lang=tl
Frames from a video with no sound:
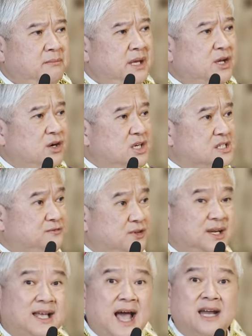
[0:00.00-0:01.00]
Because
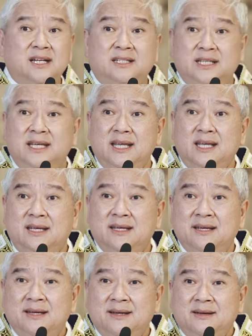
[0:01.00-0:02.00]
vulgarity
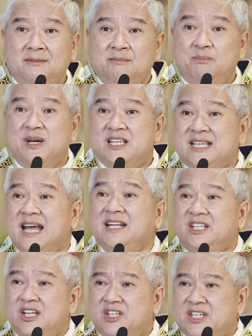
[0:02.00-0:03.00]

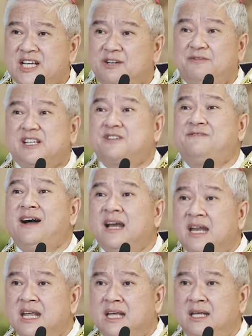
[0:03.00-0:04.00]
presents itself as
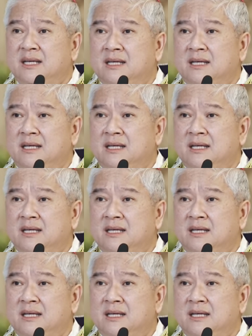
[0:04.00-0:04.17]
funny.